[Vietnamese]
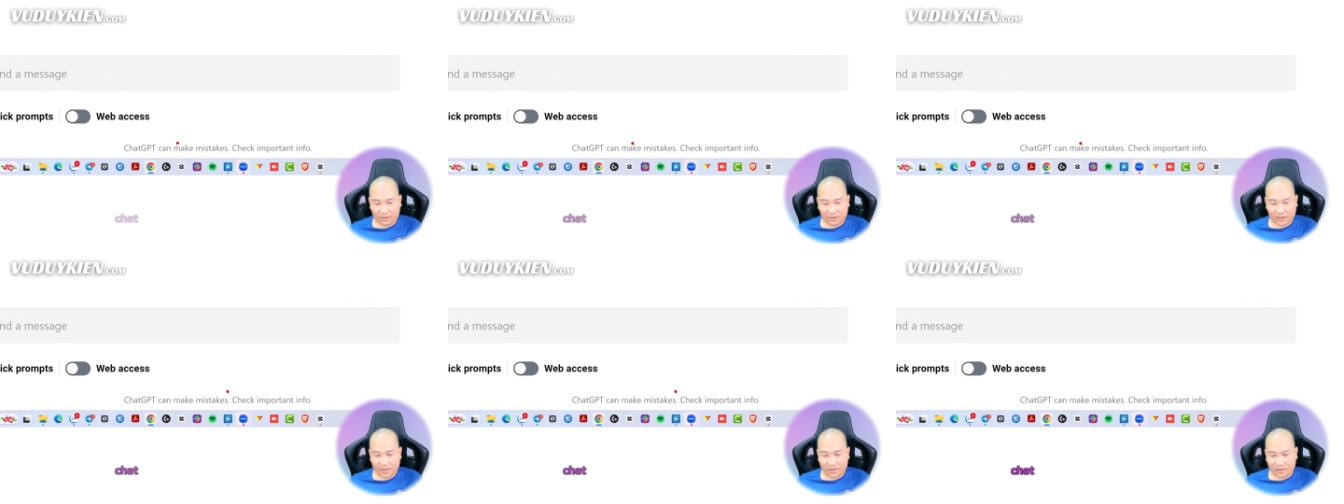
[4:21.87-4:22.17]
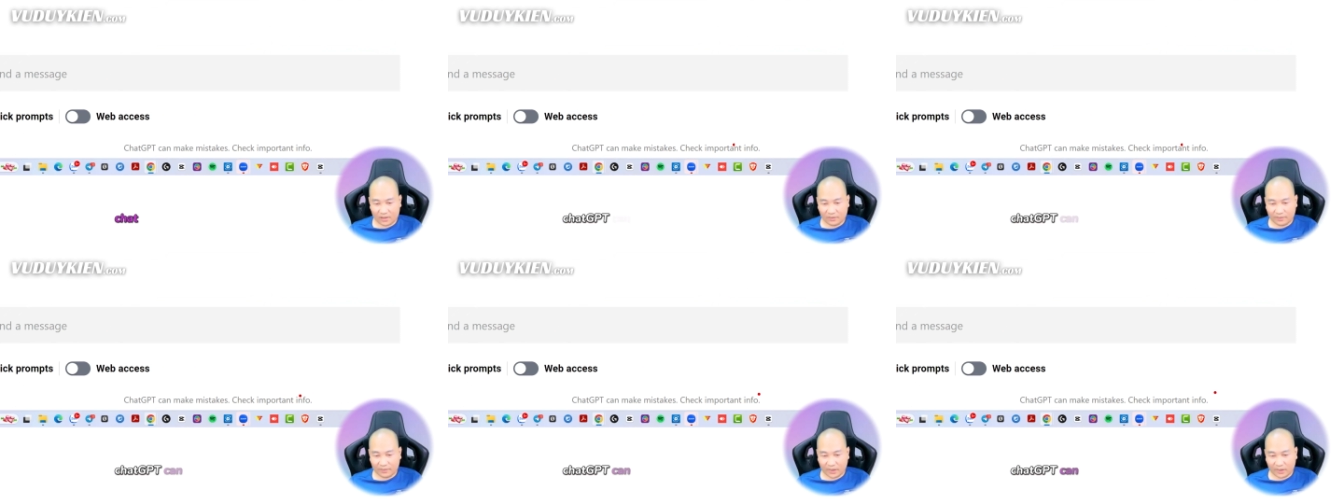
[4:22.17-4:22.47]

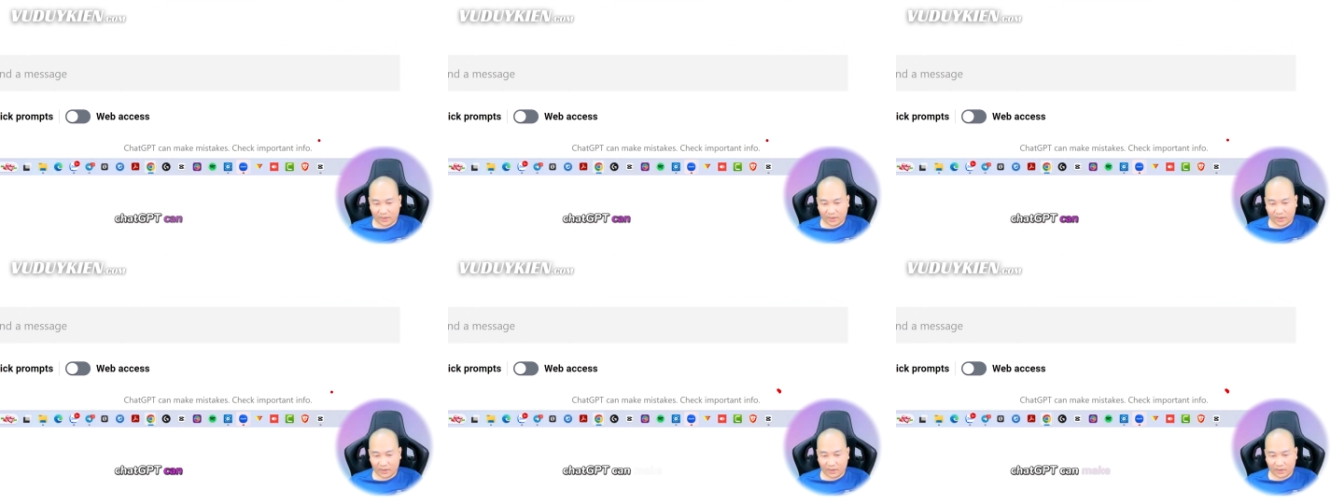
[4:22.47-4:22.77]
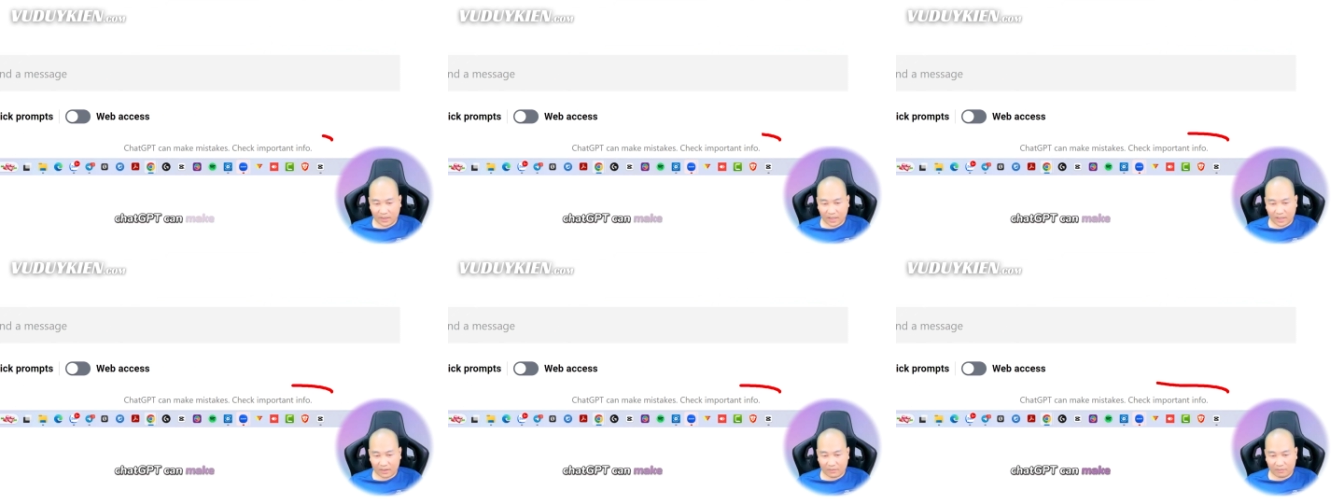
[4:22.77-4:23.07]
ChatGPT
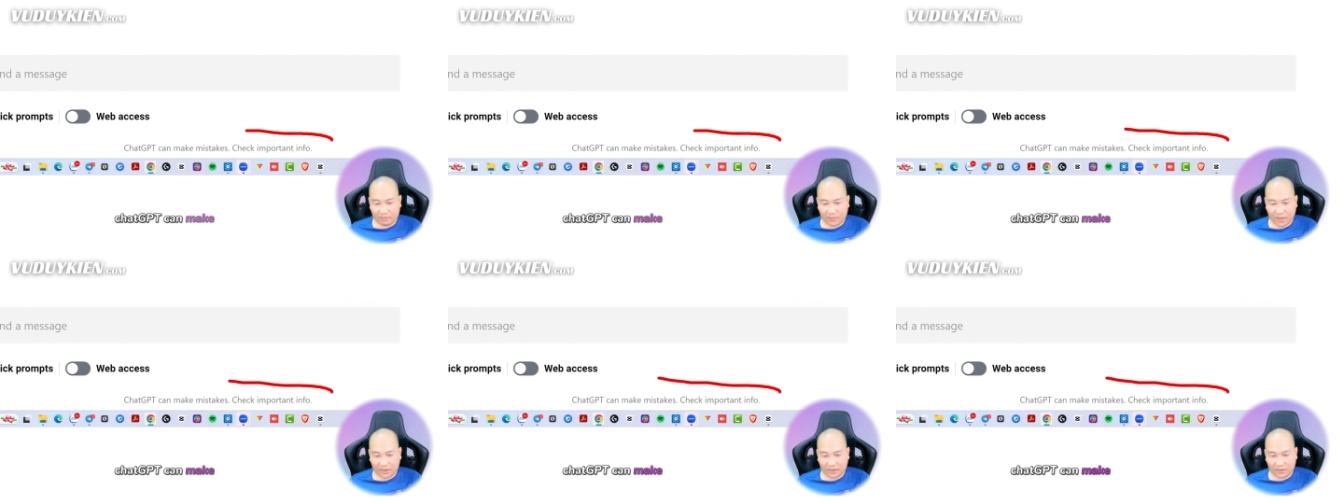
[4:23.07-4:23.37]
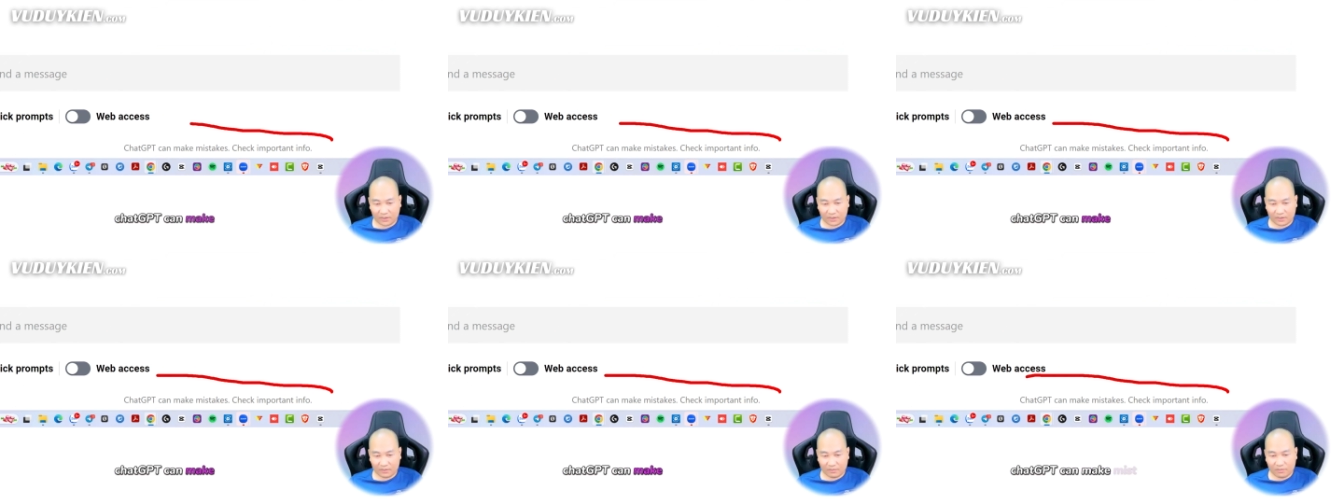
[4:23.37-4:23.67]
can make
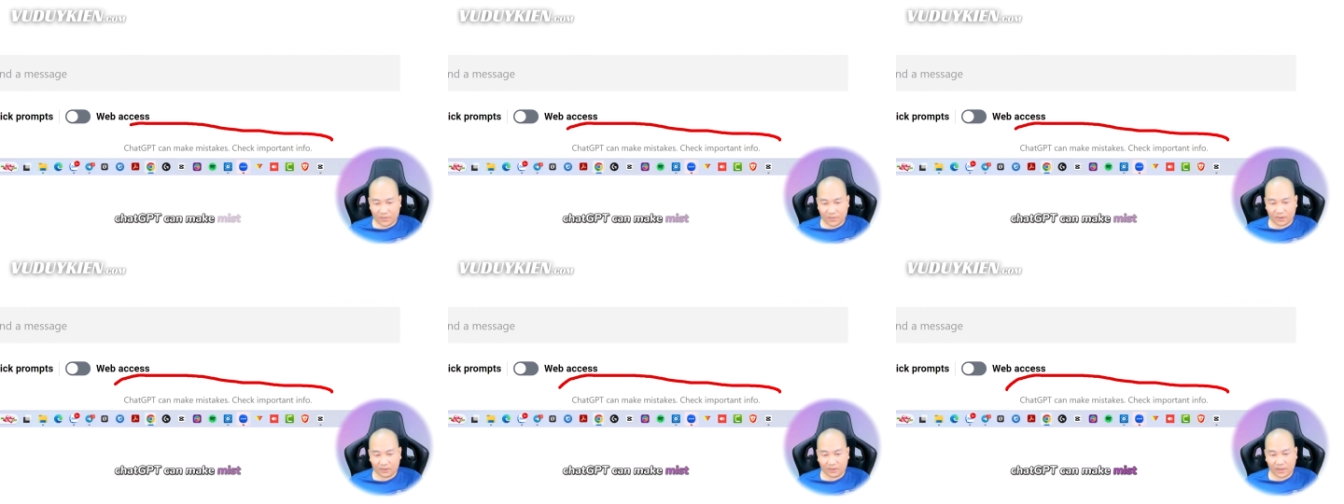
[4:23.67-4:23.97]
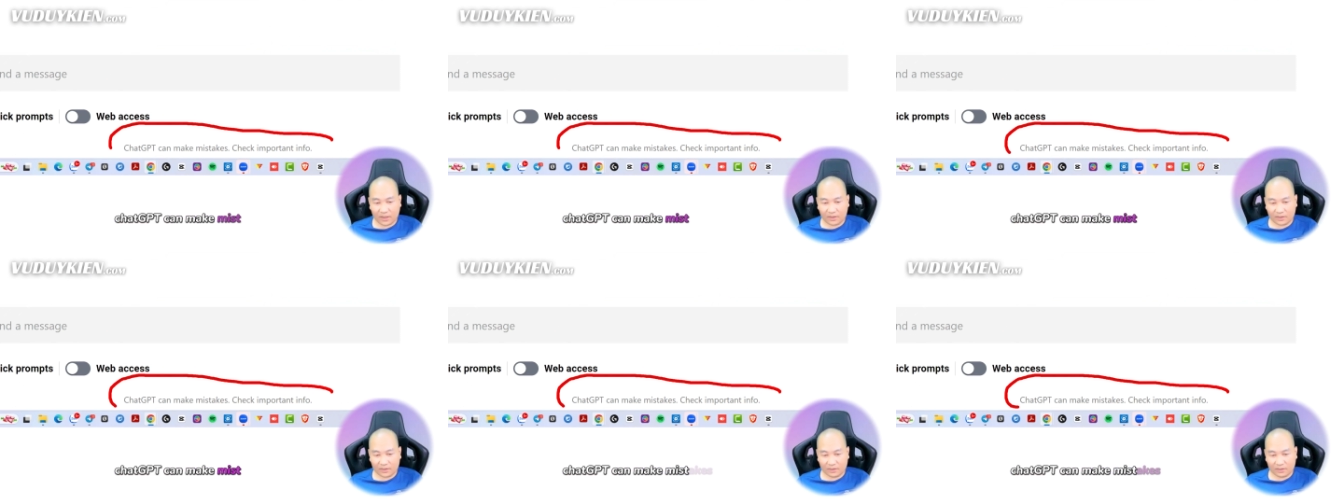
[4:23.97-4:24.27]

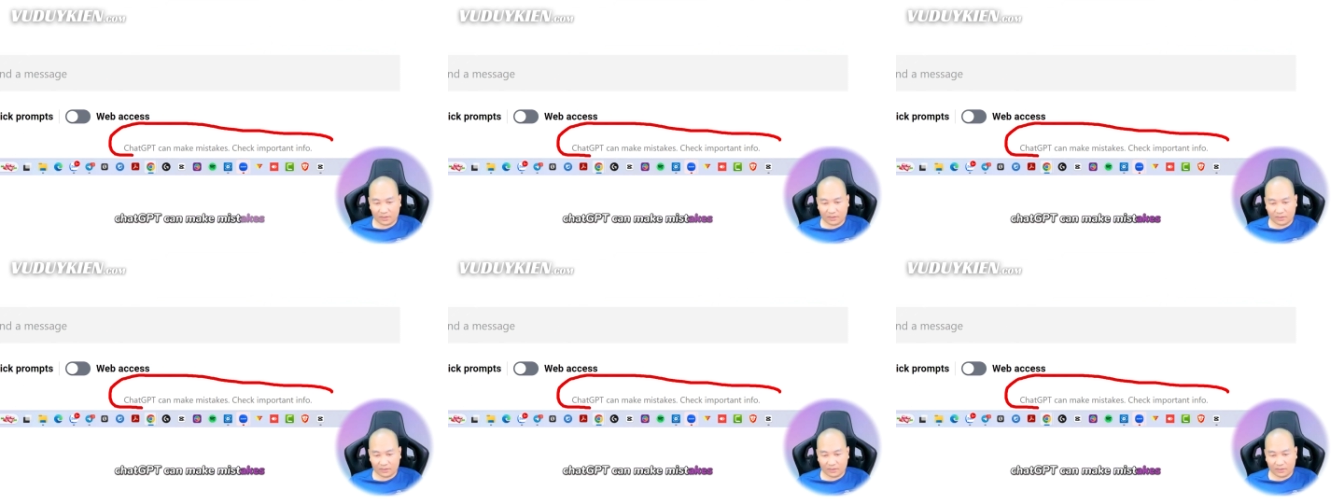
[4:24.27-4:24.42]
mistake.